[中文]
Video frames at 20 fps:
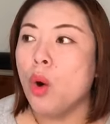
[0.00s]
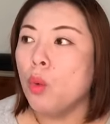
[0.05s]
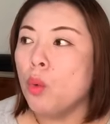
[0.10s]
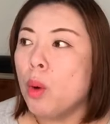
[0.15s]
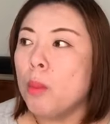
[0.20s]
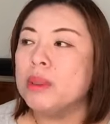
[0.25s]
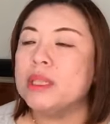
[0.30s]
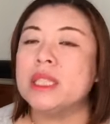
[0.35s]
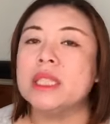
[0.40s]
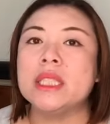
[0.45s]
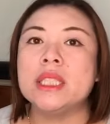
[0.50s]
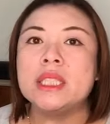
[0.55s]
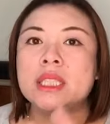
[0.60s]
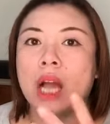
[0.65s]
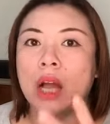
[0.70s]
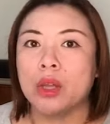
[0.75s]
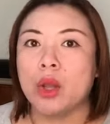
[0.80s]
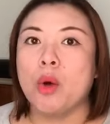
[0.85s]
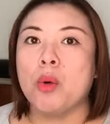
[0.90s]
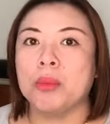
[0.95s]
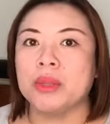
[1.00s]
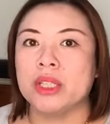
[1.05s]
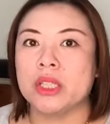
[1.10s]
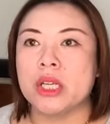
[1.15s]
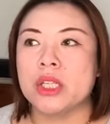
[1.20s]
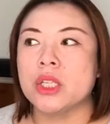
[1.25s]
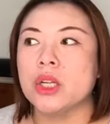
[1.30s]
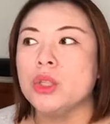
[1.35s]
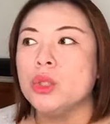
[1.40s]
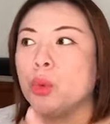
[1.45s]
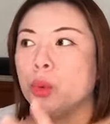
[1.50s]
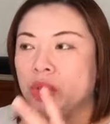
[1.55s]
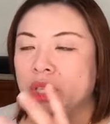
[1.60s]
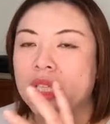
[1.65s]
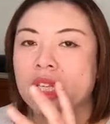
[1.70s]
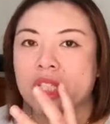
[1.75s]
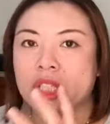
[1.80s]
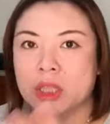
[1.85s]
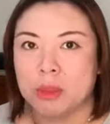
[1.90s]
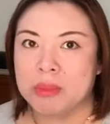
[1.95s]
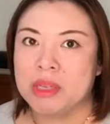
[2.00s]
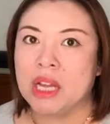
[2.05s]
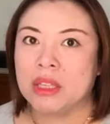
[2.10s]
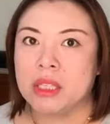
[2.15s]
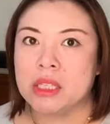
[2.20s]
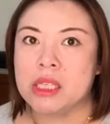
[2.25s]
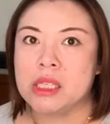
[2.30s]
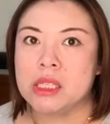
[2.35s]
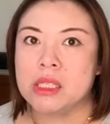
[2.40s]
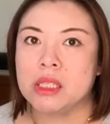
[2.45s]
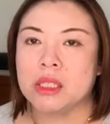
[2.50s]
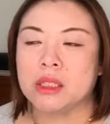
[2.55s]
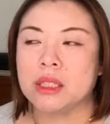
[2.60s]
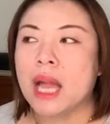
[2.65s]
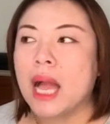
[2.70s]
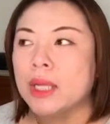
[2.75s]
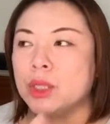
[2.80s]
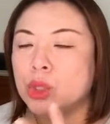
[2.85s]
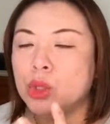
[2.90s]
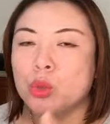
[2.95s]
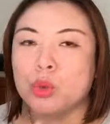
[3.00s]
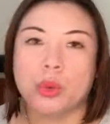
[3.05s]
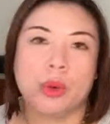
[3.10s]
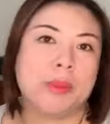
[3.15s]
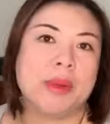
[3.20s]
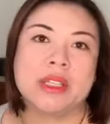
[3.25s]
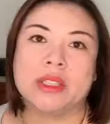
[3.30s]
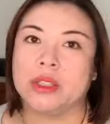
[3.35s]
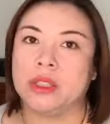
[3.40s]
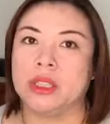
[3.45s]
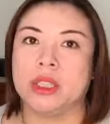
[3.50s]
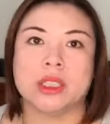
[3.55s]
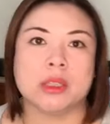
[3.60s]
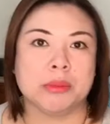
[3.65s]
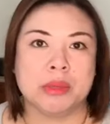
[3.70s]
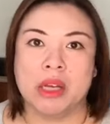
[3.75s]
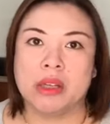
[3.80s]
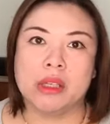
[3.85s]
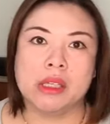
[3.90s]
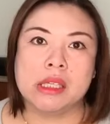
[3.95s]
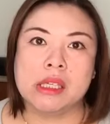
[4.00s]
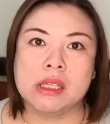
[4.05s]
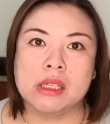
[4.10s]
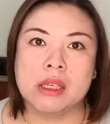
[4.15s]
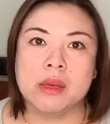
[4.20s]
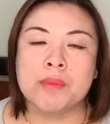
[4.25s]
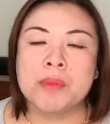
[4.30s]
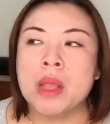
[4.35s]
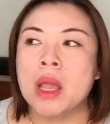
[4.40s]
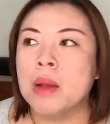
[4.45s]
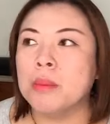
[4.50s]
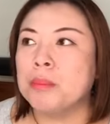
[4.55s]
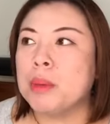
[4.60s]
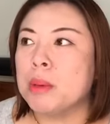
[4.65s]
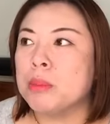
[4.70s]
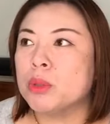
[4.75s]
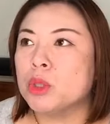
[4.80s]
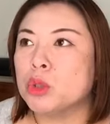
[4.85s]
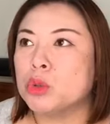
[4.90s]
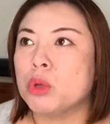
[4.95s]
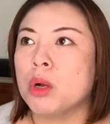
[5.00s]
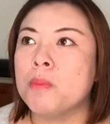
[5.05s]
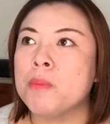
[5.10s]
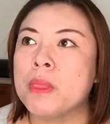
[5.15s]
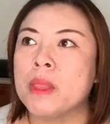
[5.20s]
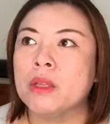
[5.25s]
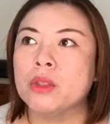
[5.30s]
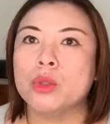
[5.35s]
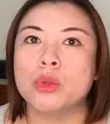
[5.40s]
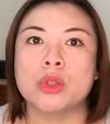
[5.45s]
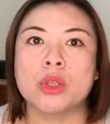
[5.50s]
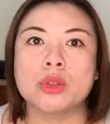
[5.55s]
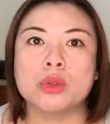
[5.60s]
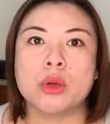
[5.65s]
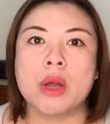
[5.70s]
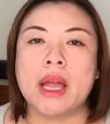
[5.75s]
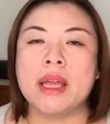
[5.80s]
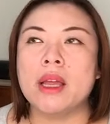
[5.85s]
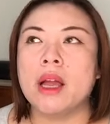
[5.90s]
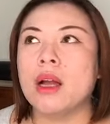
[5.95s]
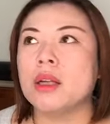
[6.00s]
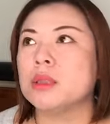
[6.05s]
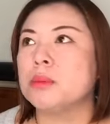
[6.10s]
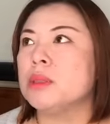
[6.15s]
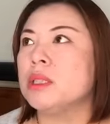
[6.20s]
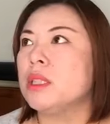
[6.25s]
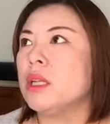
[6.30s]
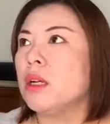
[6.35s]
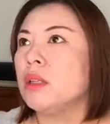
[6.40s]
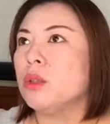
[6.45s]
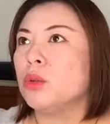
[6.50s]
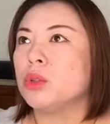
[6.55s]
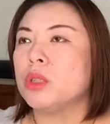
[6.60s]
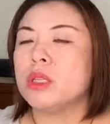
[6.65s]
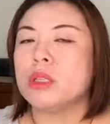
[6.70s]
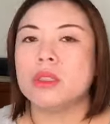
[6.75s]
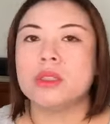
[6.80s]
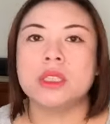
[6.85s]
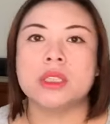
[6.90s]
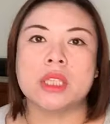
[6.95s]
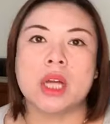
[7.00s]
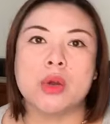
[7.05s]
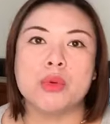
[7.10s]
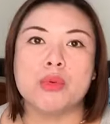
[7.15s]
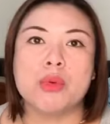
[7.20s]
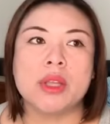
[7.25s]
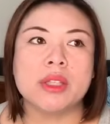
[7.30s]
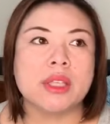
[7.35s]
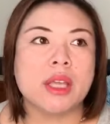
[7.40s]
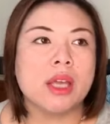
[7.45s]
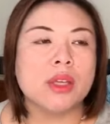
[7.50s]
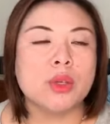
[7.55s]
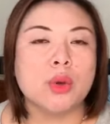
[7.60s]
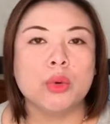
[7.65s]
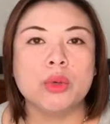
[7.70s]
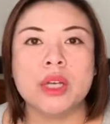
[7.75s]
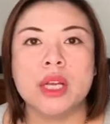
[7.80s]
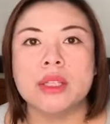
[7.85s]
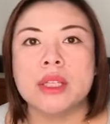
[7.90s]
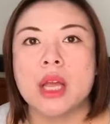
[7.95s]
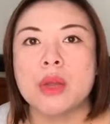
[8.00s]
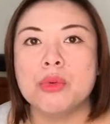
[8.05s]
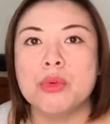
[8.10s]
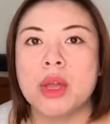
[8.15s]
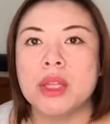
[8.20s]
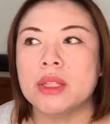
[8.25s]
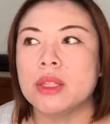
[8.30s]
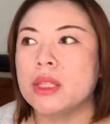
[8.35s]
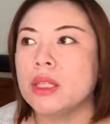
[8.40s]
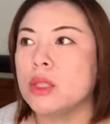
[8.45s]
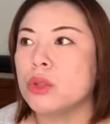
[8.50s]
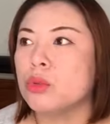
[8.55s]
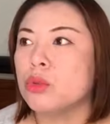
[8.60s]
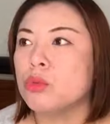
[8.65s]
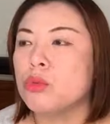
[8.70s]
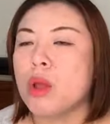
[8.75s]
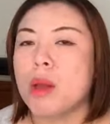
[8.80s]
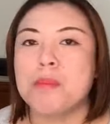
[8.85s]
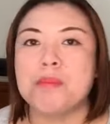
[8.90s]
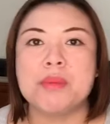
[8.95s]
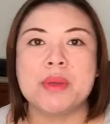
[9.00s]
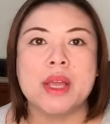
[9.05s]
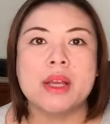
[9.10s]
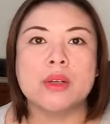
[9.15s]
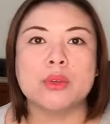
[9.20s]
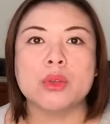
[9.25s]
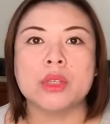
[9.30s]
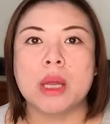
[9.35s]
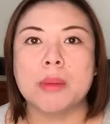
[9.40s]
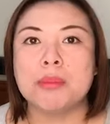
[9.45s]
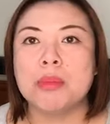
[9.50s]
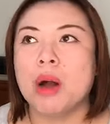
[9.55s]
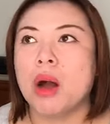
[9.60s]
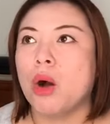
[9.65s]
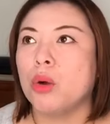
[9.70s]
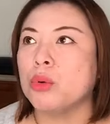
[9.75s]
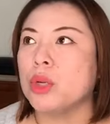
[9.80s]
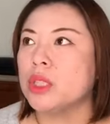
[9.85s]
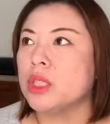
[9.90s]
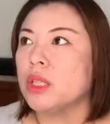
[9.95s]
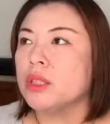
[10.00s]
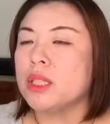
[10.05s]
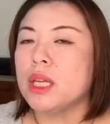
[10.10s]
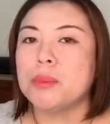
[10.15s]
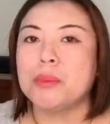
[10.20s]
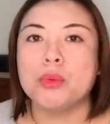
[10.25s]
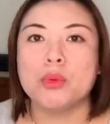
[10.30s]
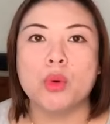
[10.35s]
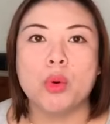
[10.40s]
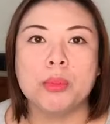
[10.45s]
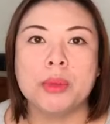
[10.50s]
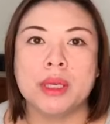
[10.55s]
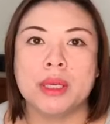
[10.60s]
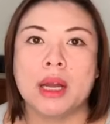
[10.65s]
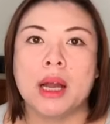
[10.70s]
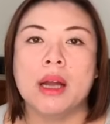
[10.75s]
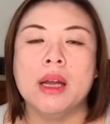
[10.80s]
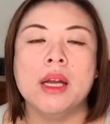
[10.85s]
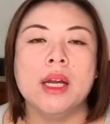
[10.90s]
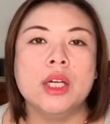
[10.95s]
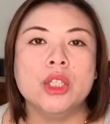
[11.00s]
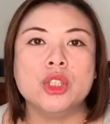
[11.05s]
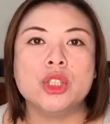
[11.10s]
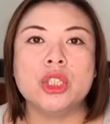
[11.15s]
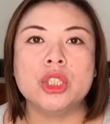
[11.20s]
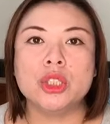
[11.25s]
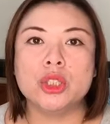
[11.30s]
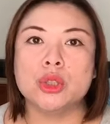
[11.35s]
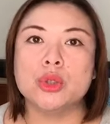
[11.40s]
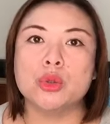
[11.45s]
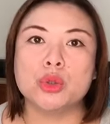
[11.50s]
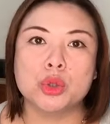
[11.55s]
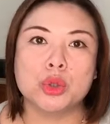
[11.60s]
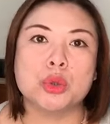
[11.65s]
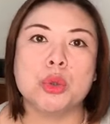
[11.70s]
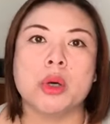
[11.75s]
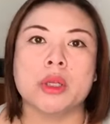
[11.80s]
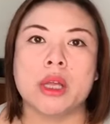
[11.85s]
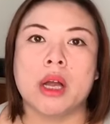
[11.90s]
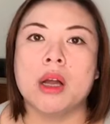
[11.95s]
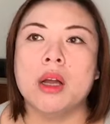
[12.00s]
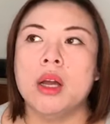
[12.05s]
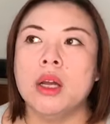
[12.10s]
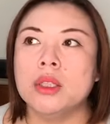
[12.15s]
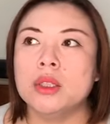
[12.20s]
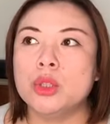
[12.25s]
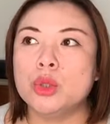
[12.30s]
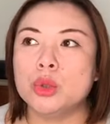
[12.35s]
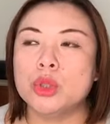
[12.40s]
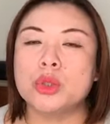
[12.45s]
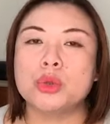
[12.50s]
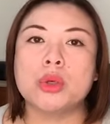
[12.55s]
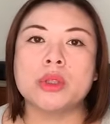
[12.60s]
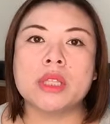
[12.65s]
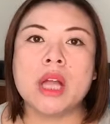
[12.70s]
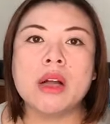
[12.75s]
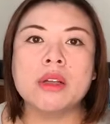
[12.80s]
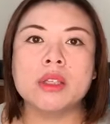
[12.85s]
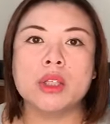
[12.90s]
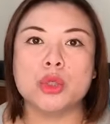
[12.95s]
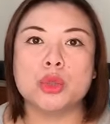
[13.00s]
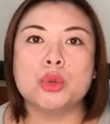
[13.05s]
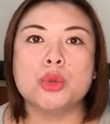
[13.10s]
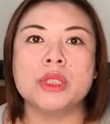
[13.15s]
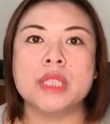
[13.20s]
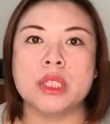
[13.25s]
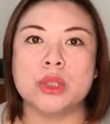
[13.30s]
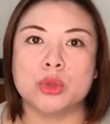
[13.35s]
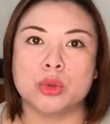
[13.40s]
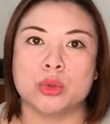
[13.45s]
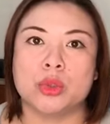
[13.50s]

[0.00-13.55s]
我们自己想要我们的人生有一个什么样的意义，它就会变成一个什么样的意义，并不是说有的说，哎呀，什么上？有的人经常怨天尤人呐，怨地说怨别人对他不好，怨上天不公平啊，其实都是错的。就是说，当你出现这